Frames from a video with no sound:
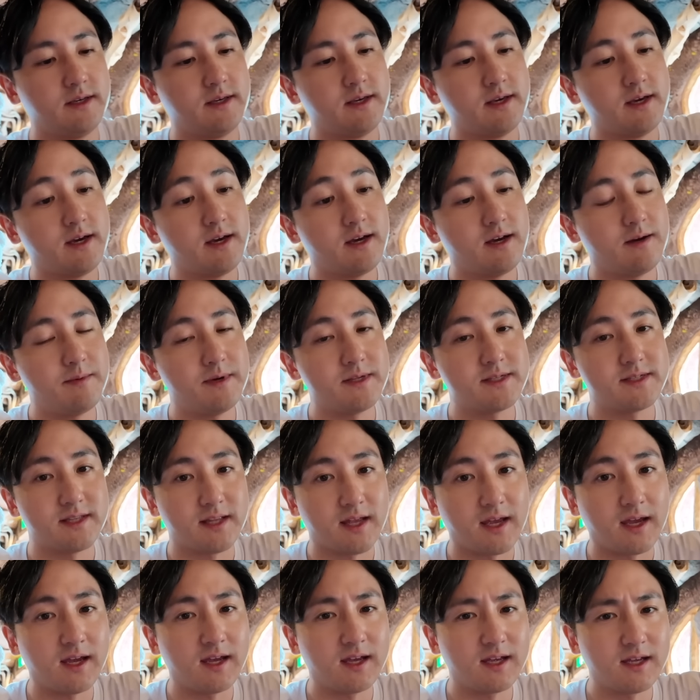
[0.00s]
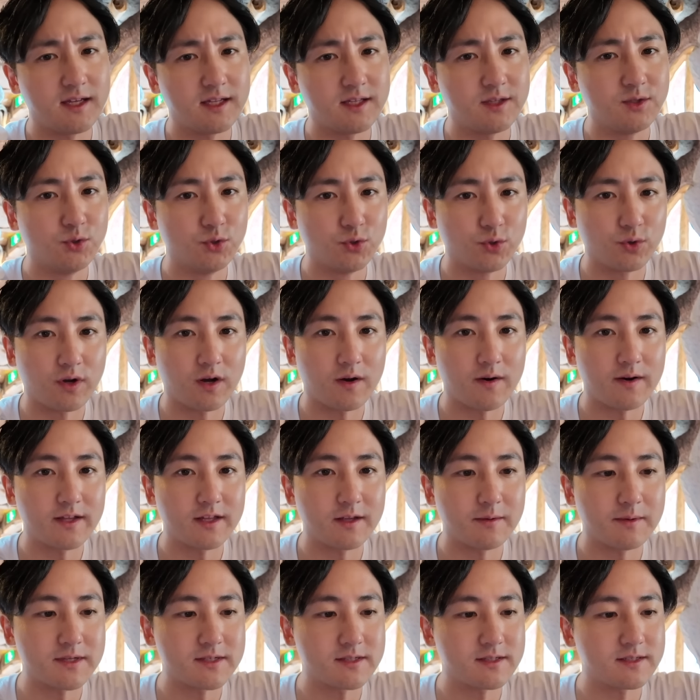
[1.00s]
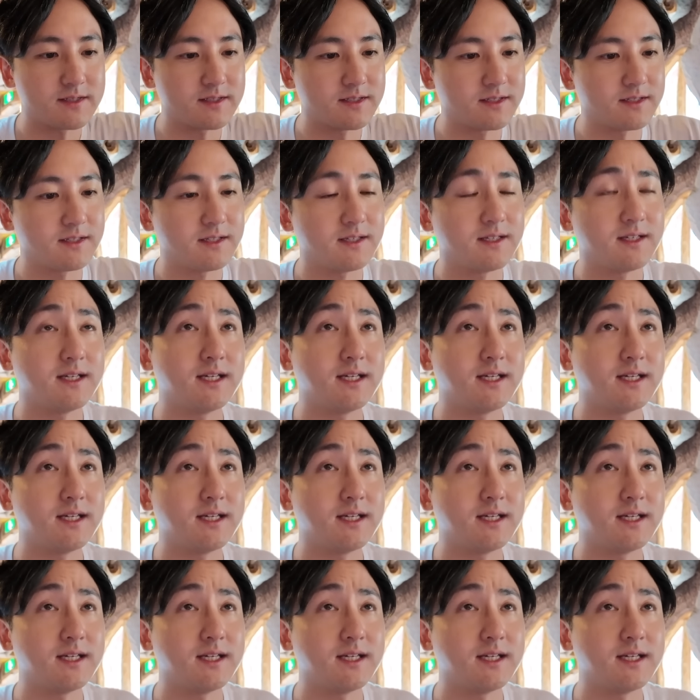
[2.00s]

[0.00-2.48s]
いやまずね喉乾いてます